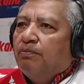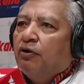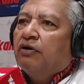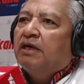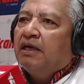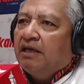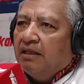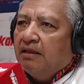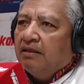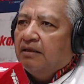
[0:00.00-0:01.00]

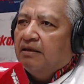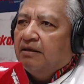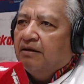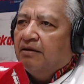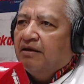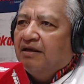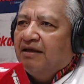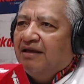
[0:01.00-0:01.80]
Porque no es mucho, pero pues, 200